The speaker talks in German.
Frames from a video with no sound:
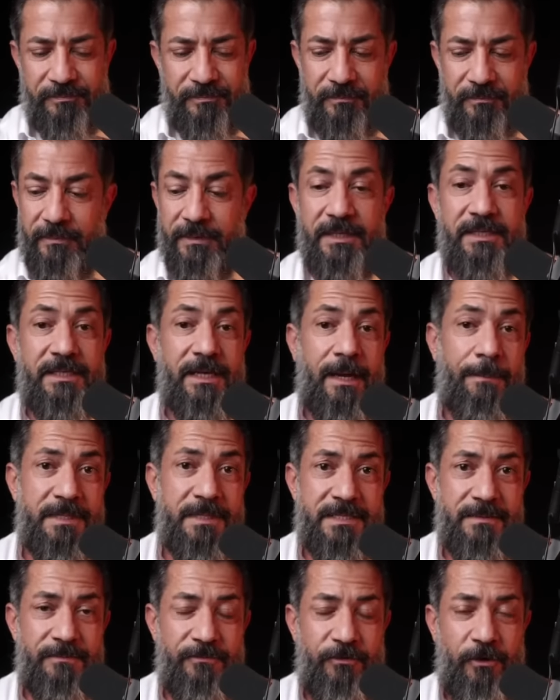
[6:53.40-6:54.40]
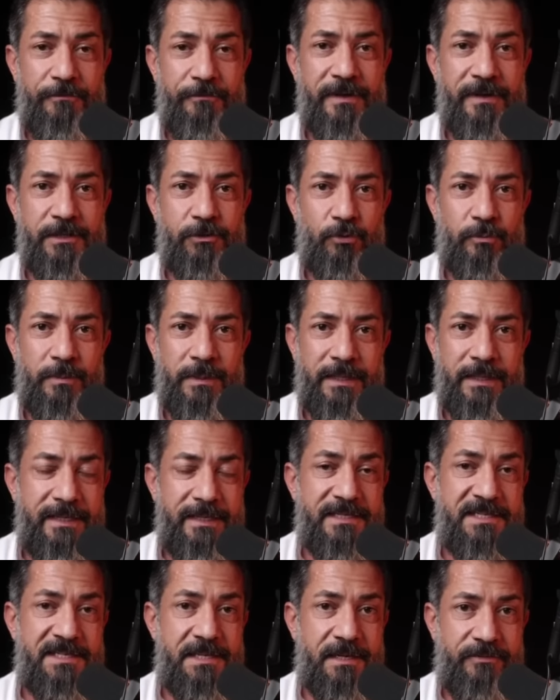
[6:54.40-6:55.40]
Ich habe das im Vorfeld über
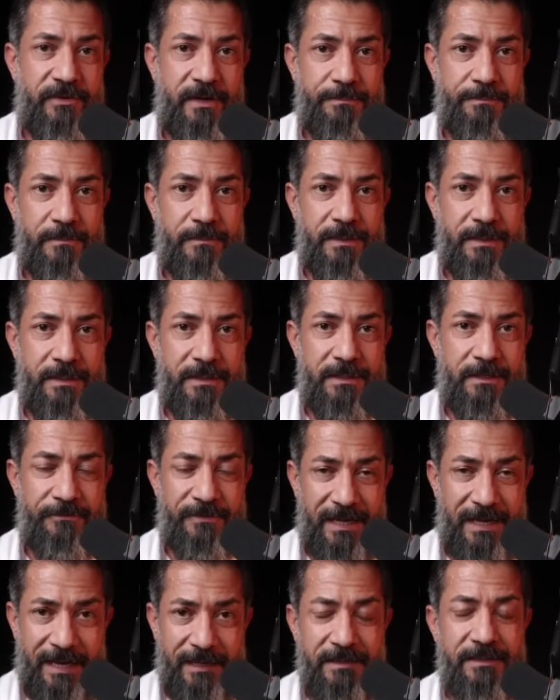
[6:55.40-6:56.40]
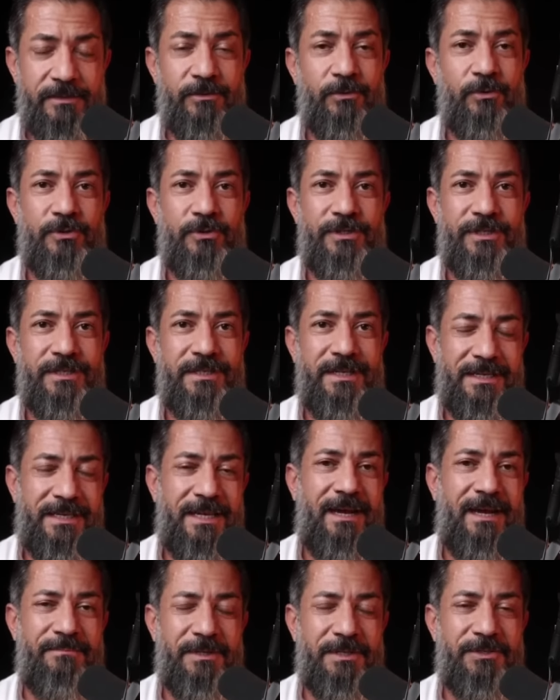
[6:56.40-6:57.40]
Instagram gefragt und da
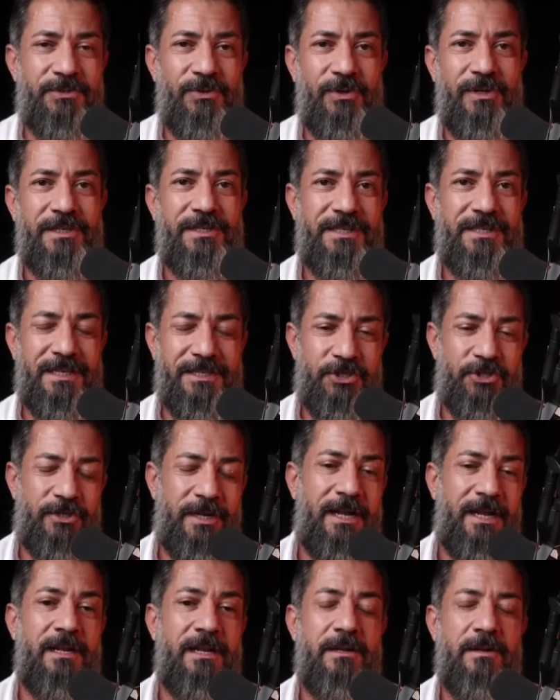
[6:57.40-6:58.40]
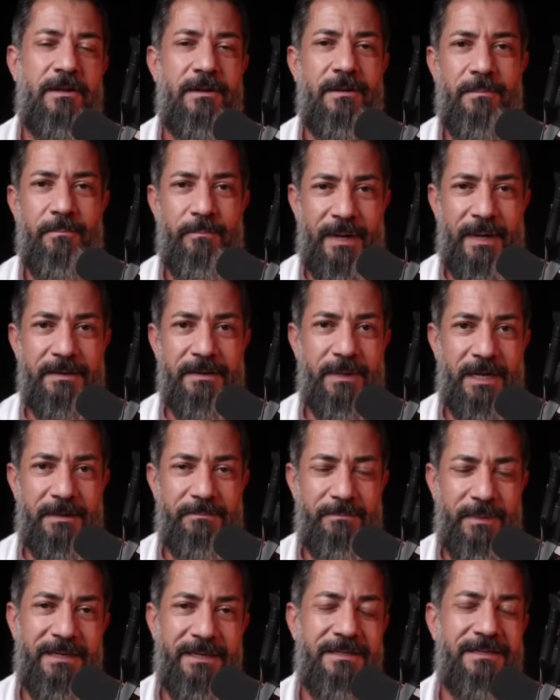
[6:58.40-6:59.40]
kam natürlich ganz schnell Mann, Mann,
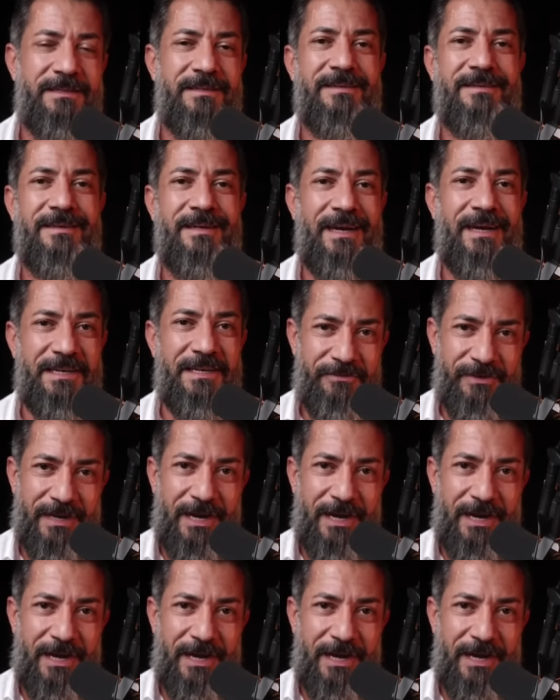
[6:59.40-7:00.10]
Mann, eine Frau